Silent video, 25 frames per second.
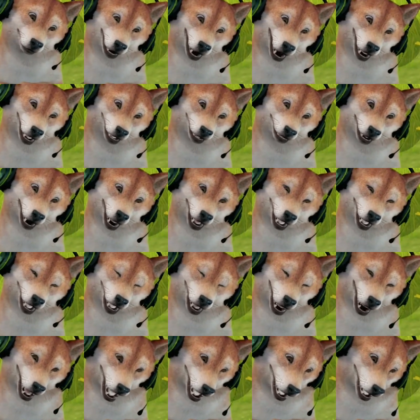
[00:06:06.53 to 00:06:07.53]
main gamenya
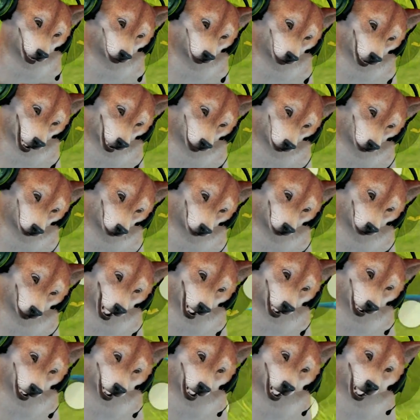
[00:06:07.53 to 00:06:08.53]
yang langka-langka gitu
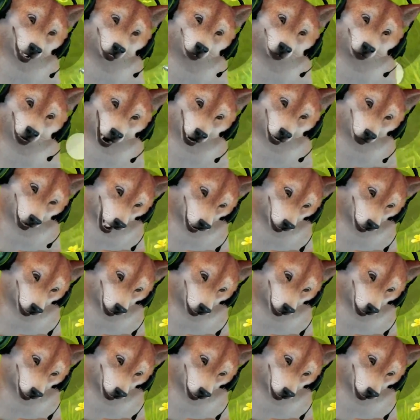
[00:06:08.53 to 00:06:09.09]
kayak orang